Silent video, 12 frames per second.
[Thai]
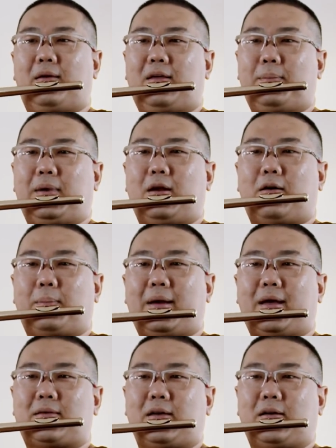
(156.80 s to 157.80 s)
ถ้าปิดออก
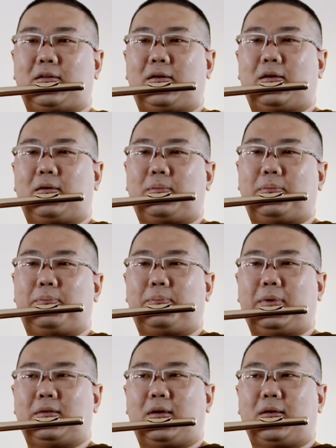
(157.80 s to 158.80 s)
มากเสียงก็จะ
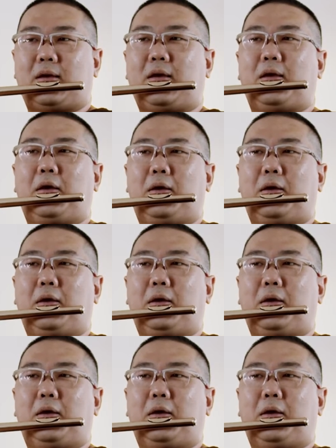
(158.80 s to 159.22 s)
เป็นเสียงนี้